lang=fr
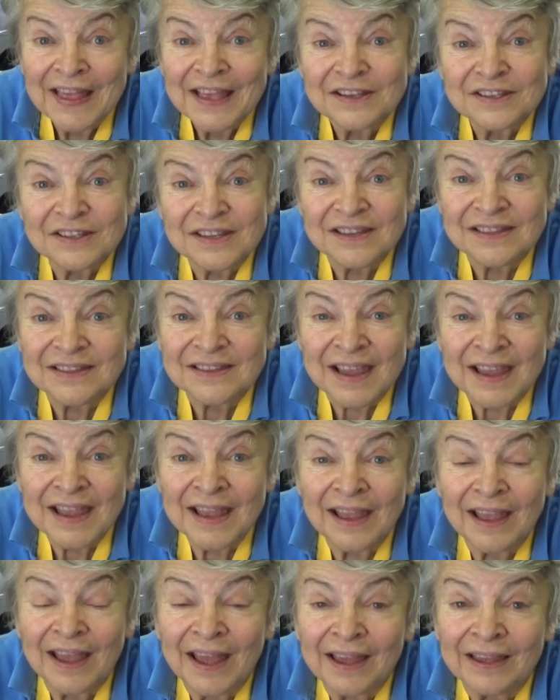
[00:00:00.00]

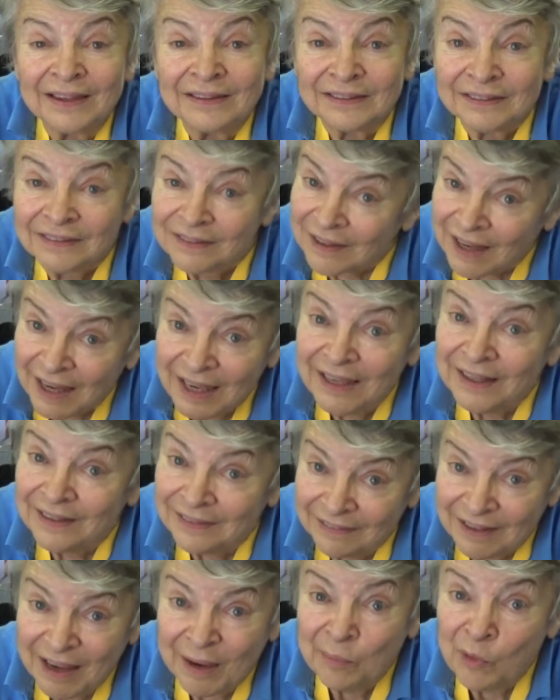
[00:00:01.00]
C'était un très
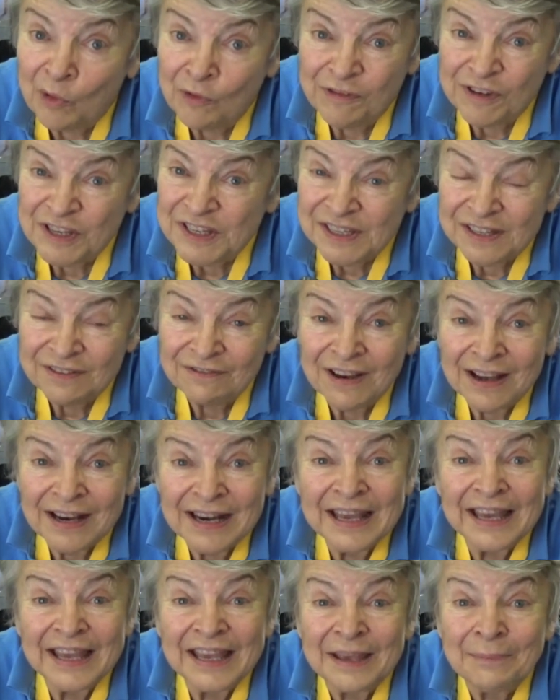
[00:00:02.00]
très beau
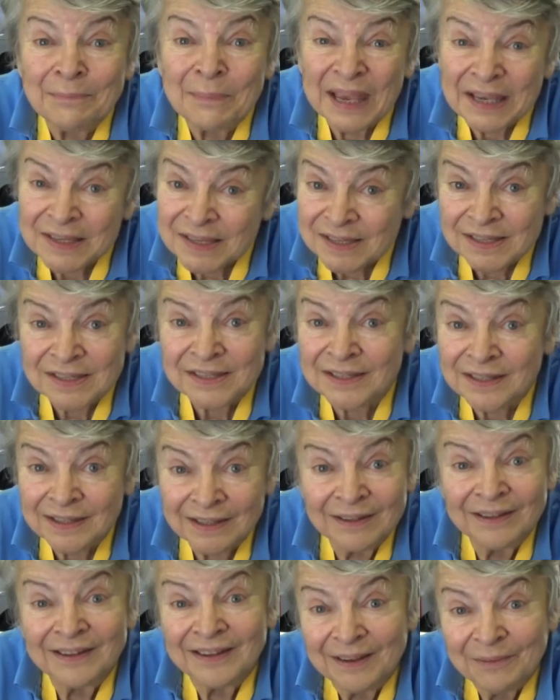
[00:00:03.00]
festival et merci.
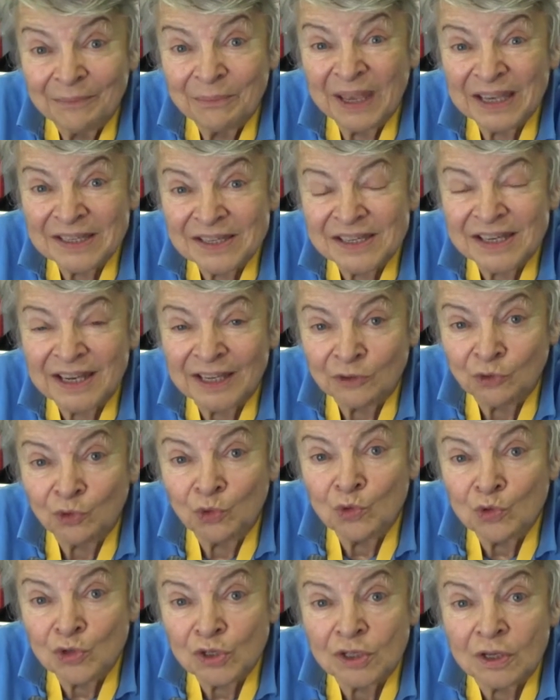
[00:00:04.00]
Merci à
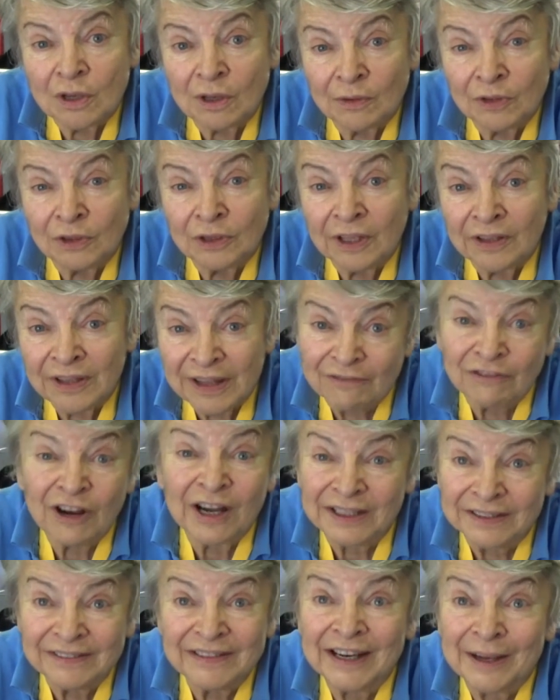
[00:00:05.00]
tous d'en avoir
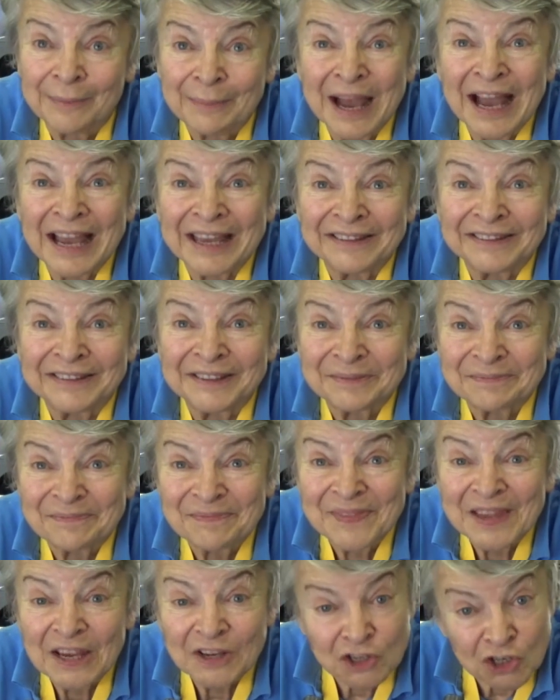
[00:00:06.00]
été la marraine.
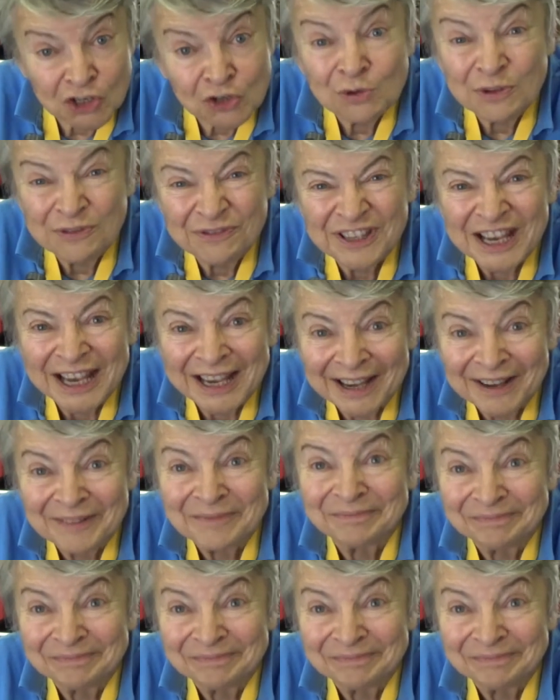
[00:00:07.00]
J'en suis fière.